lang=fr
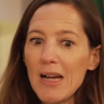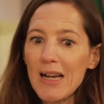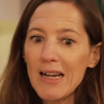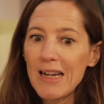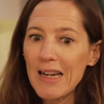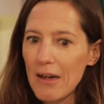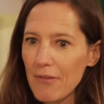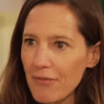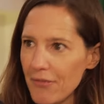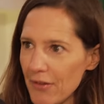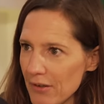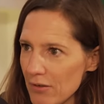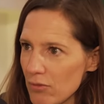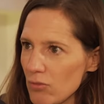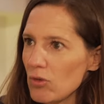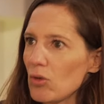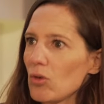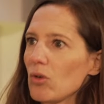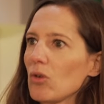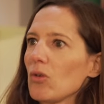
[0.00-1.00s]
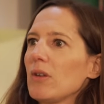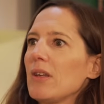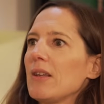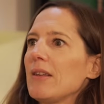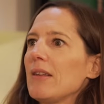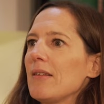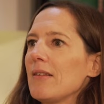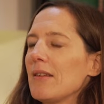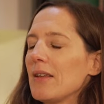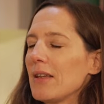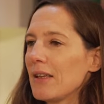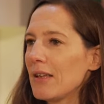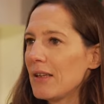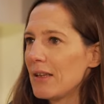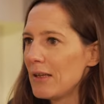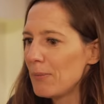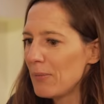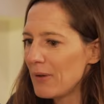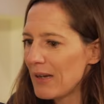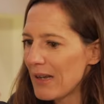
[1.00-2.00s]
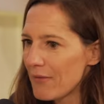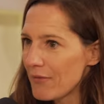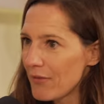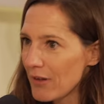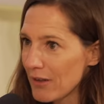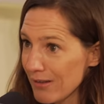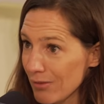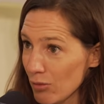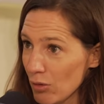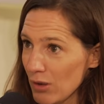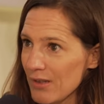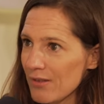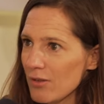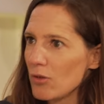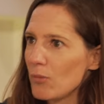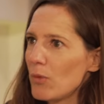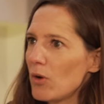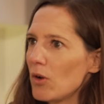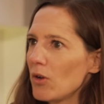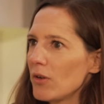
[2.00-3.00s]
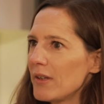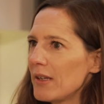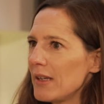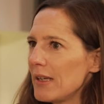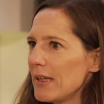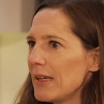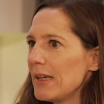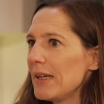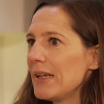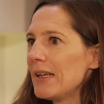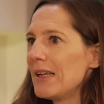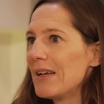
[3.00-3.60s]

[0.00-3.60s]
la façon de recruter des équipes, la façon de les onboarder,